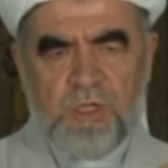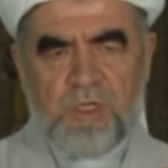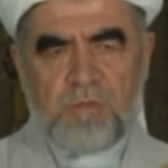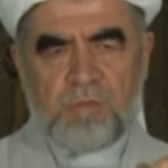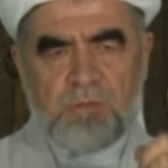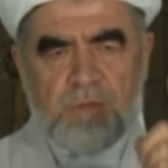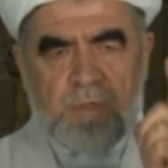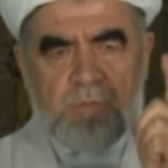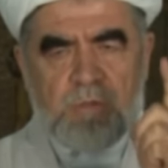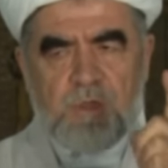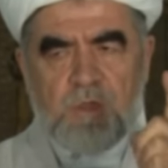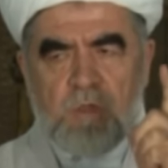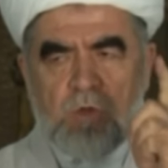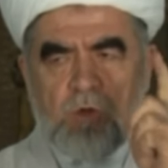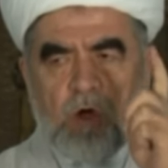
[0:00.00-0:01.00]
и проливают
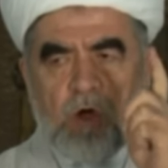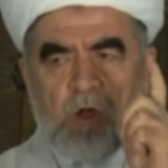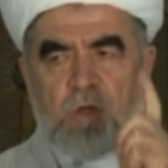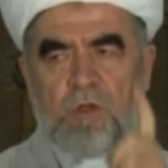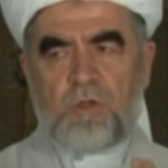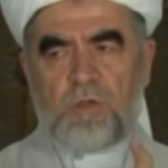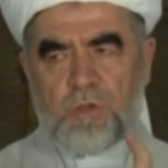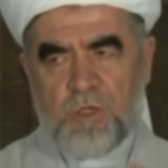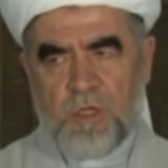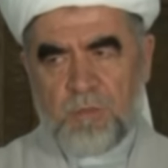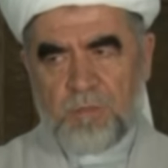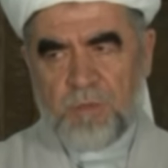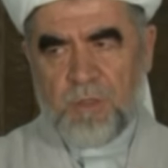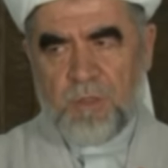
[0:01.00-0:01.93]
кровь друг друга.